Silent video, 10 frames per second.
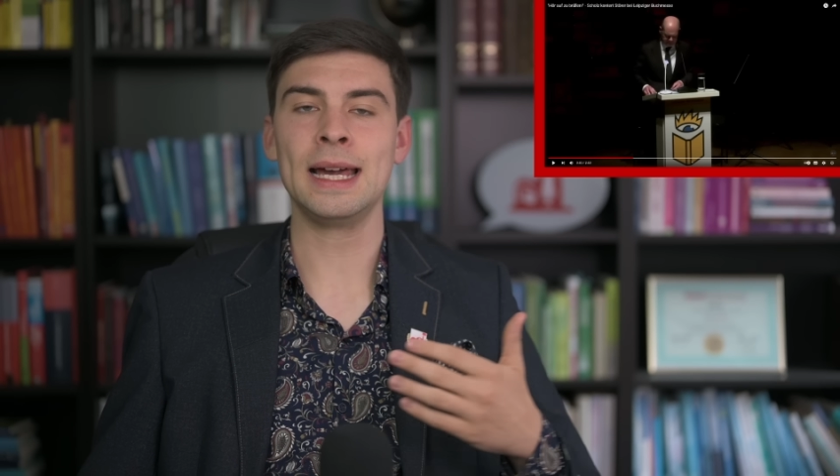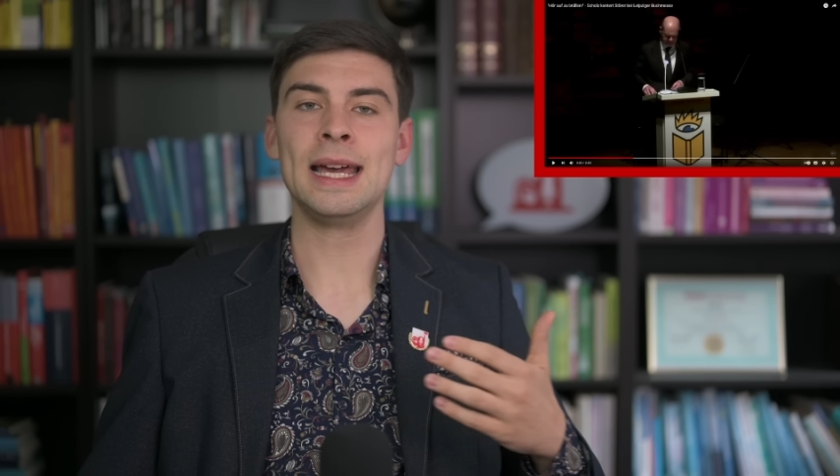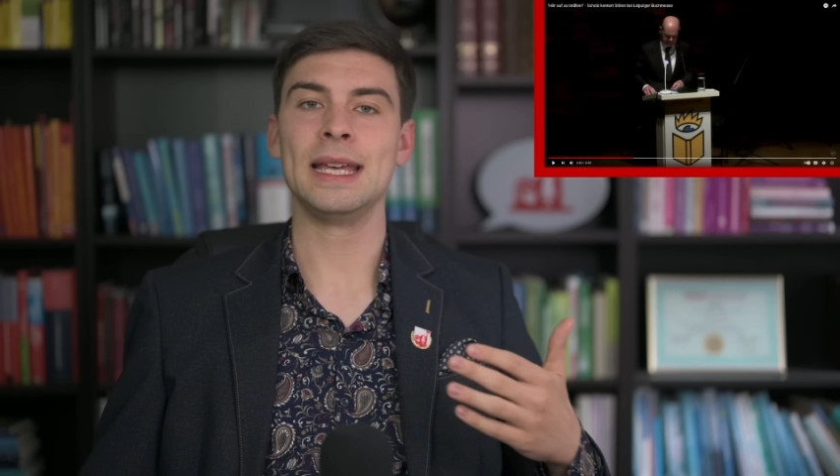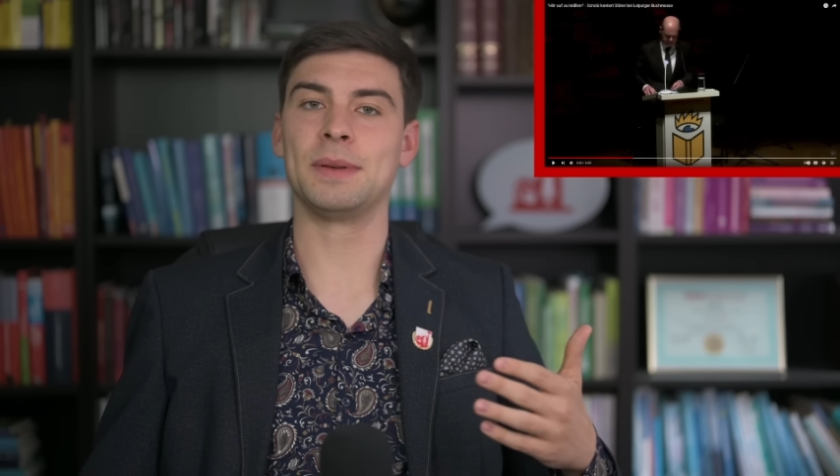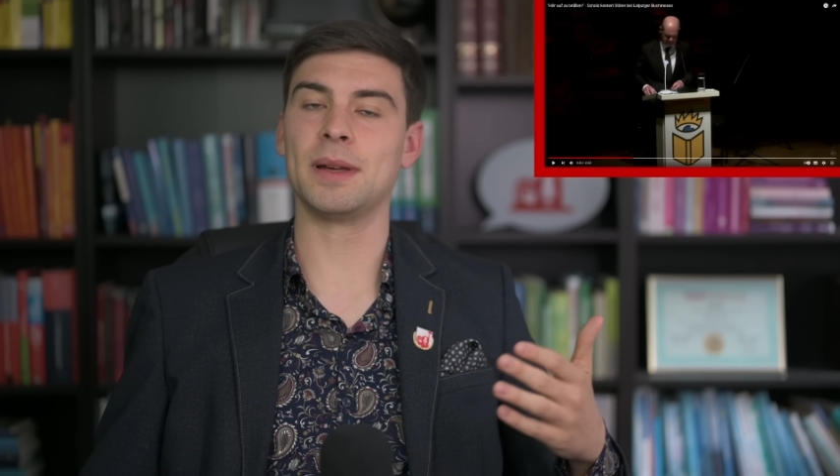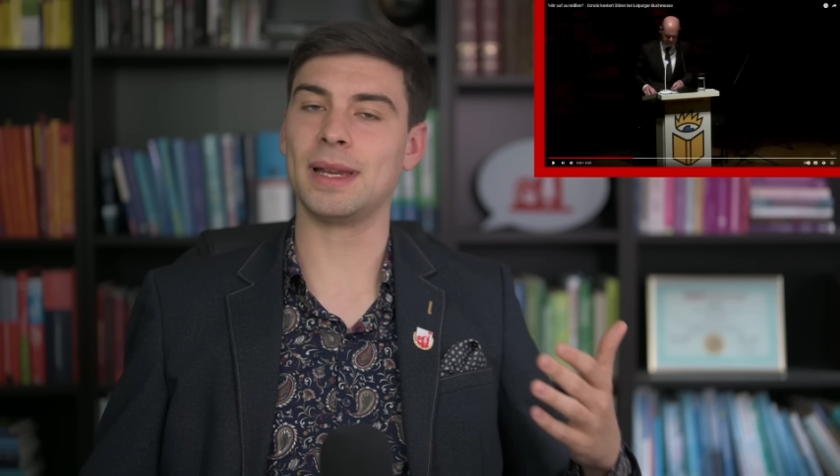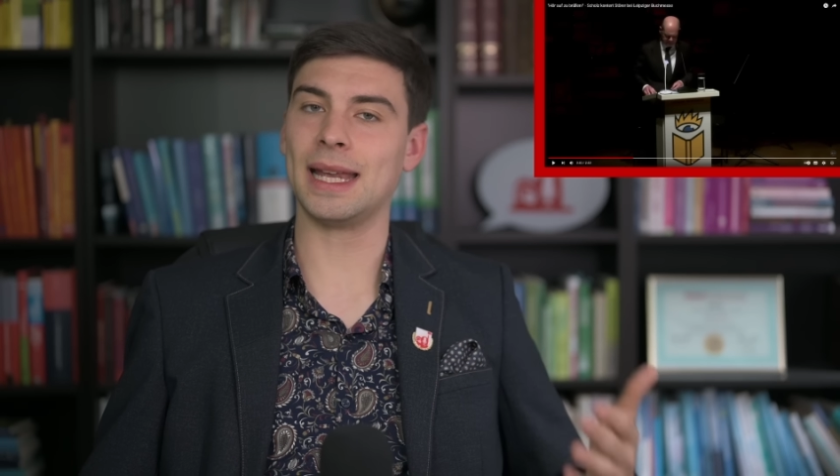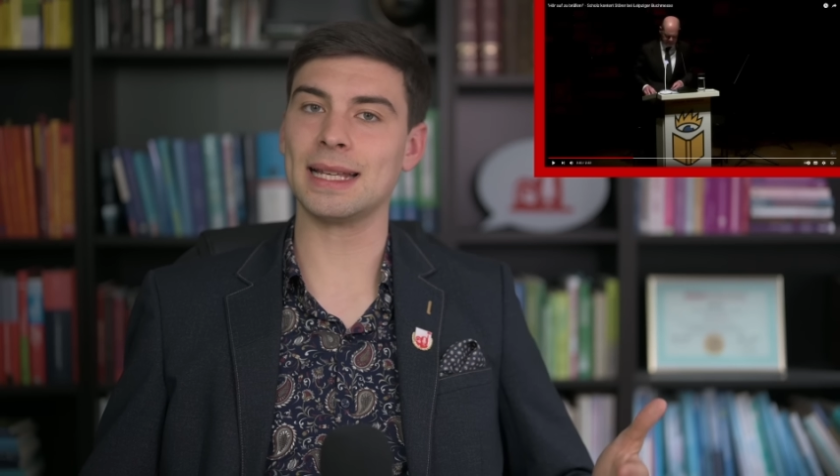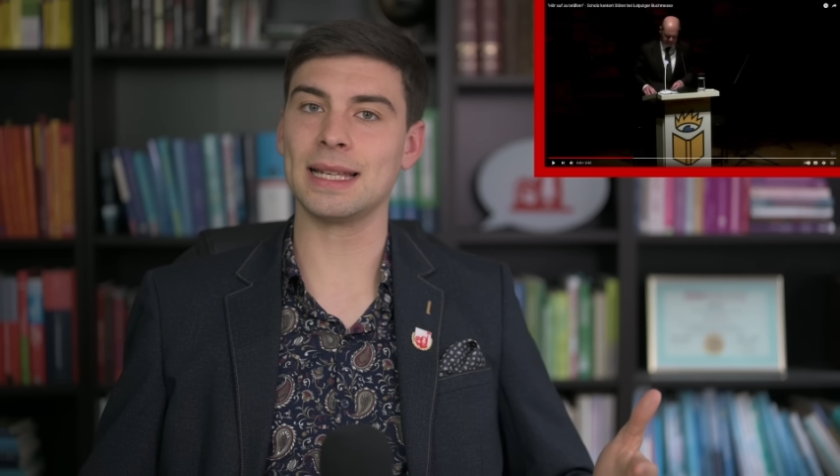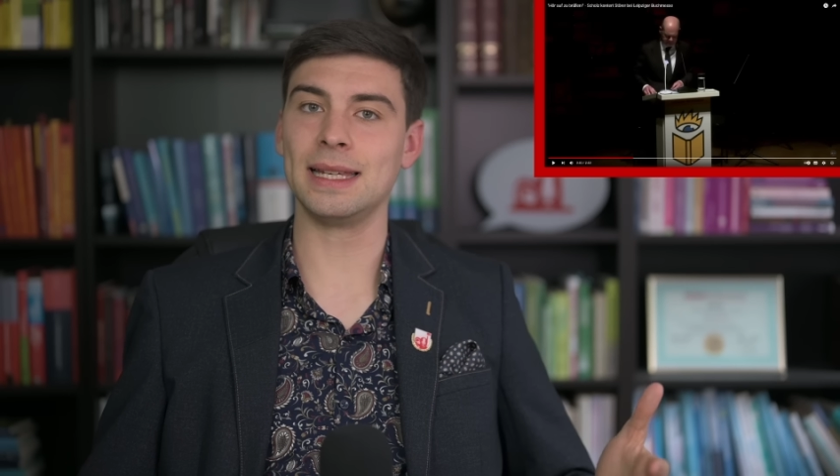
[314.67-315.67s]
ich bin aber in
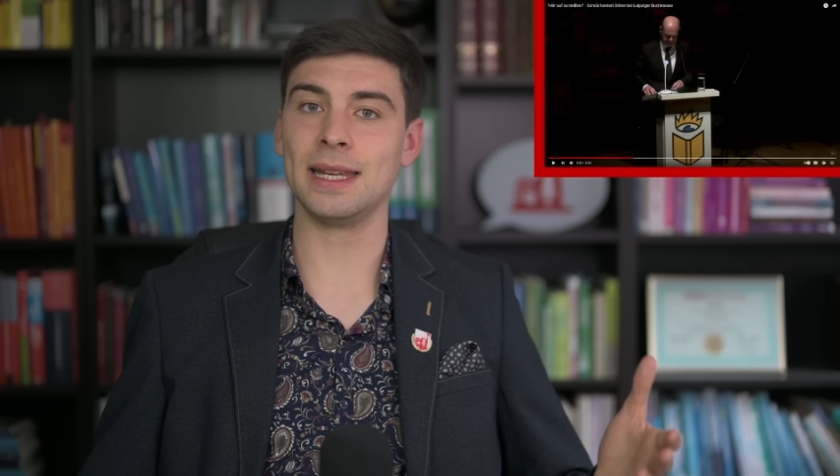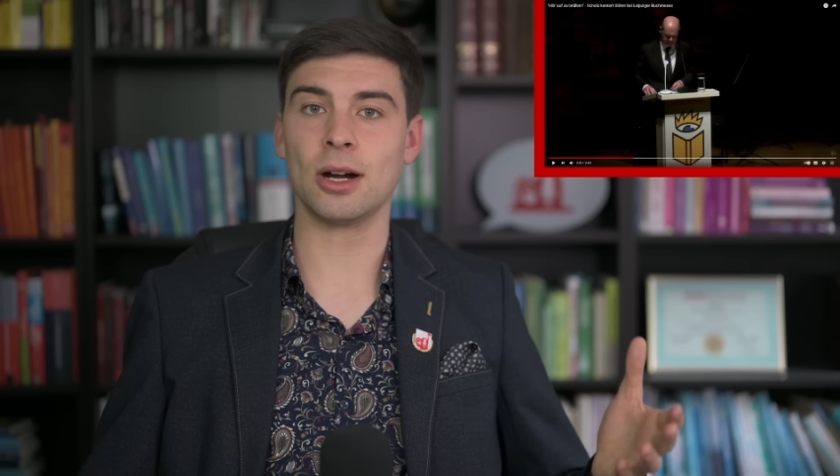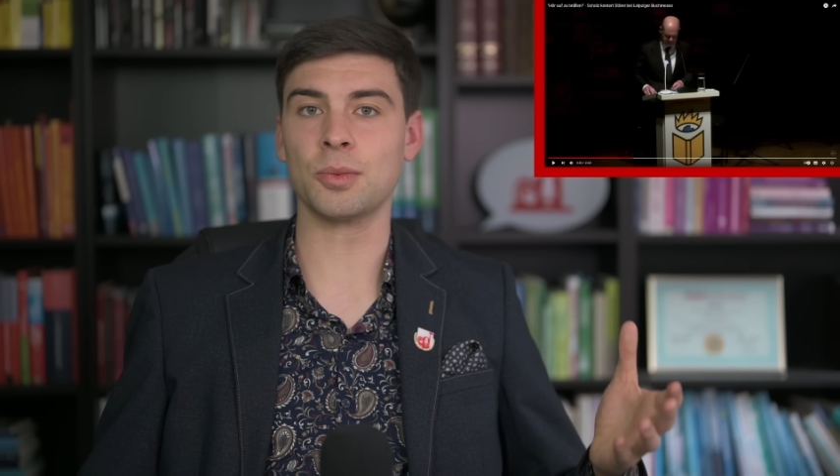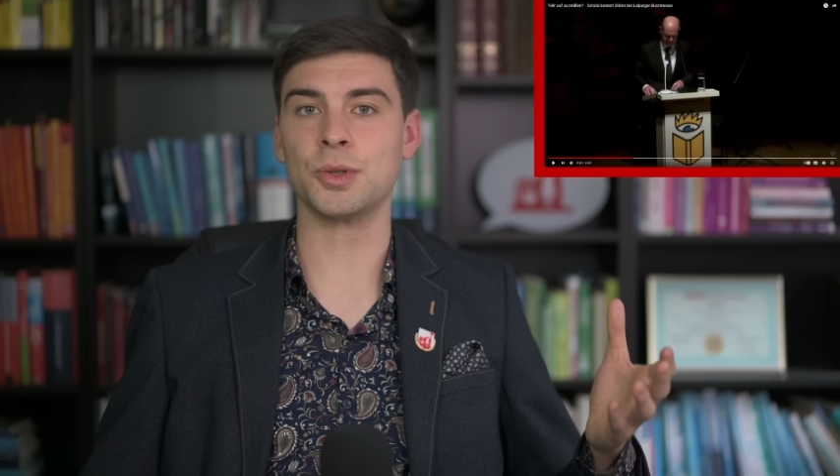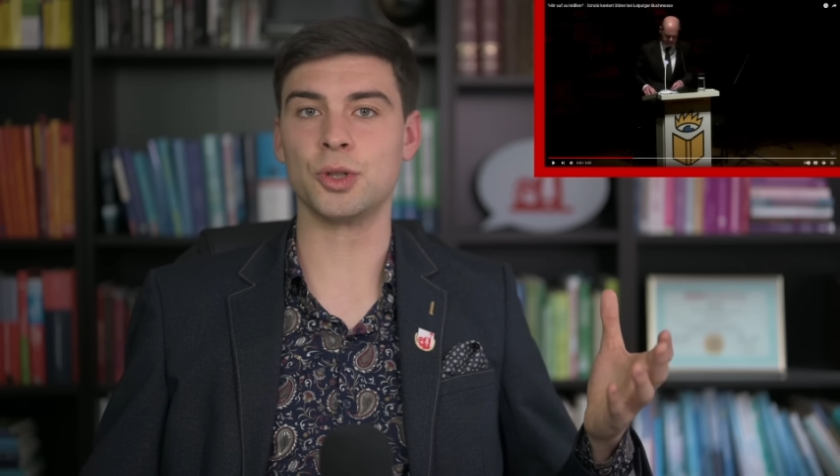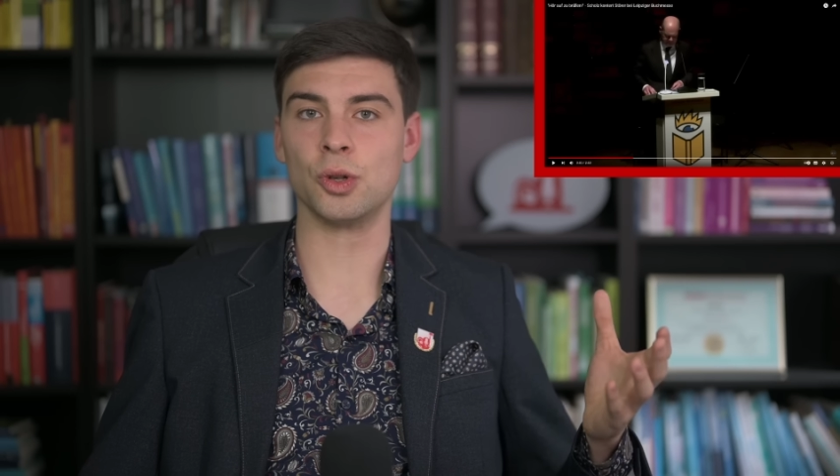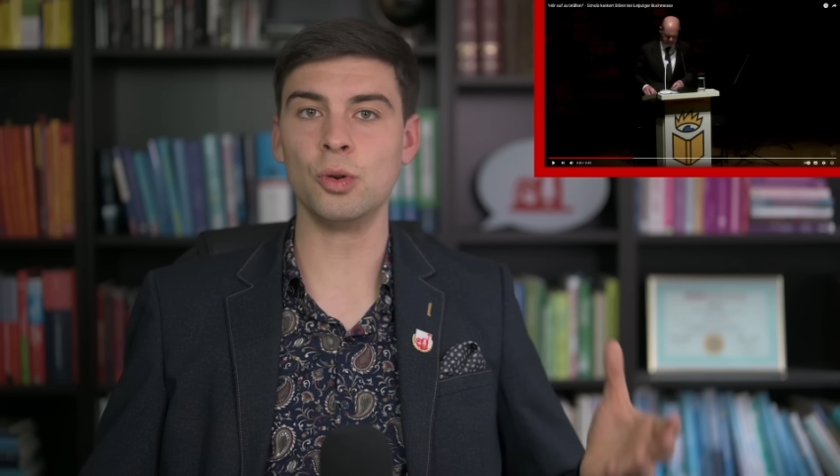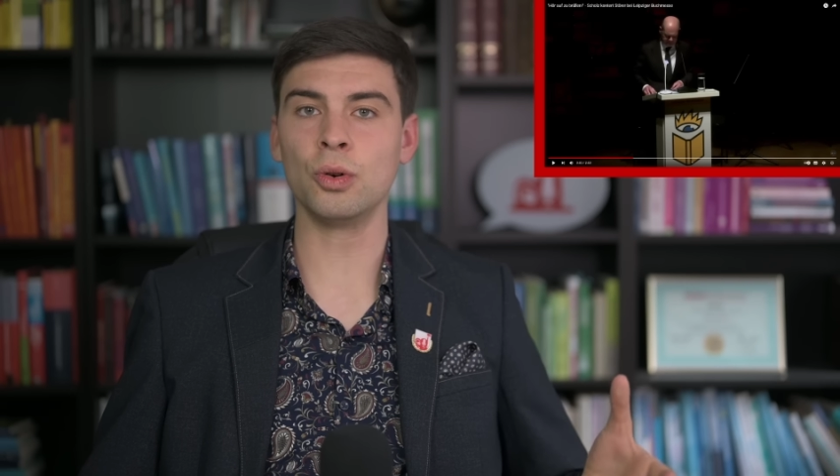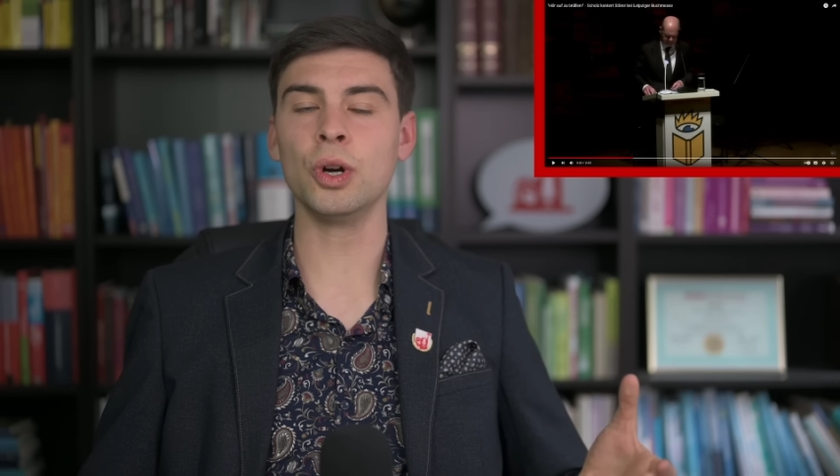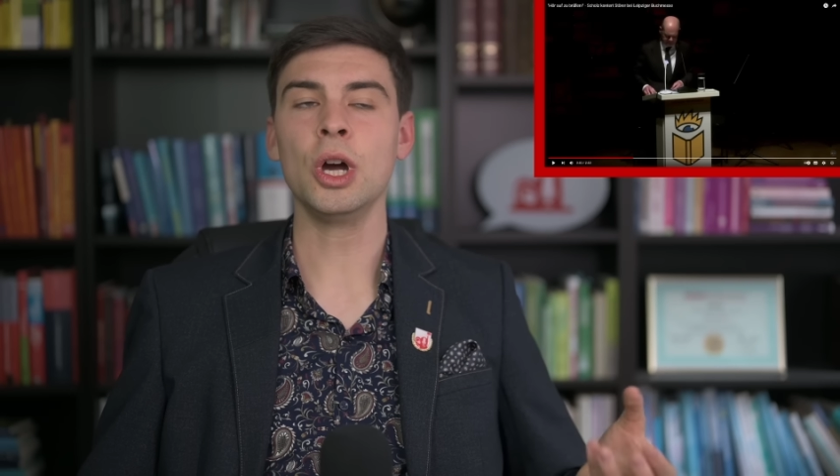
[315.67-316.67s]
erster Linie auch
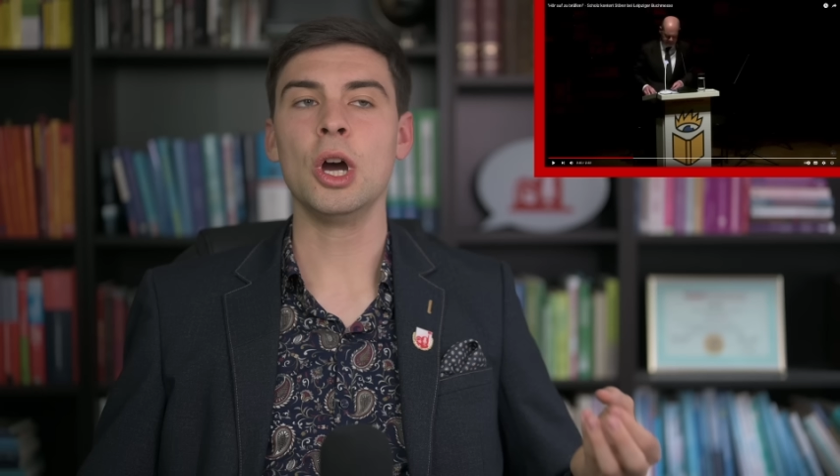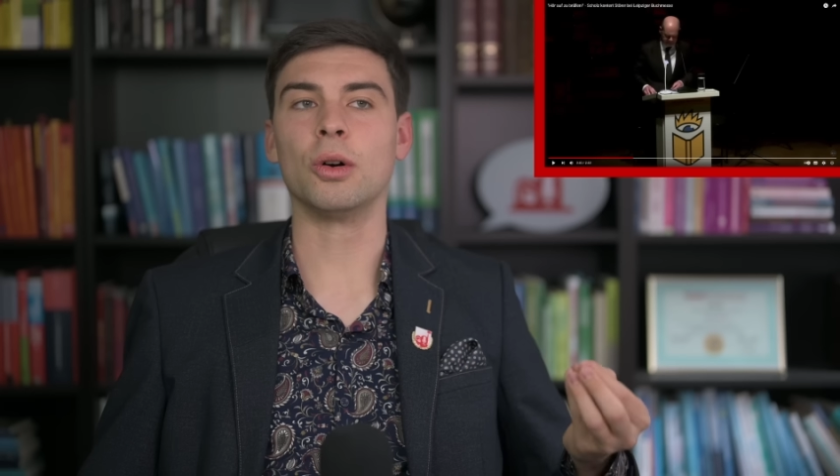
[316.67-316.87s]
Psychologe